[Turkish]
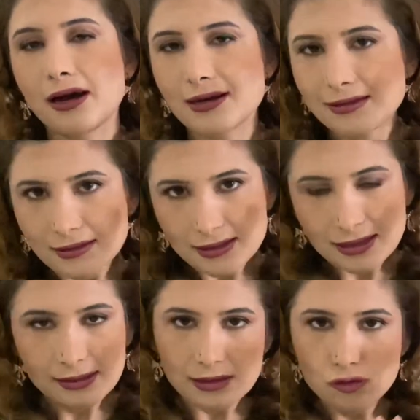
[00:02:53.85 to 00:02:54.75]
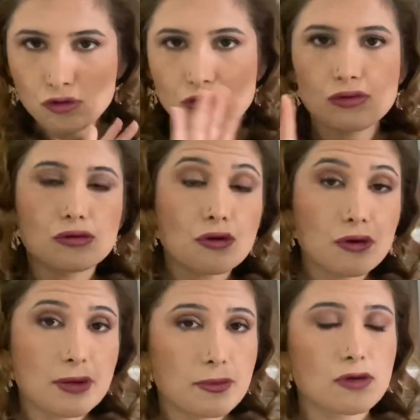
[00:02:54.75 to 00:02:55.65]
aratırsanız yüzünü
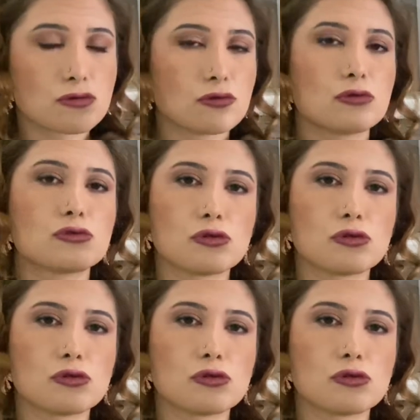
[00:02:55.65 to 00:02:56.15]
göremiyorsunuz.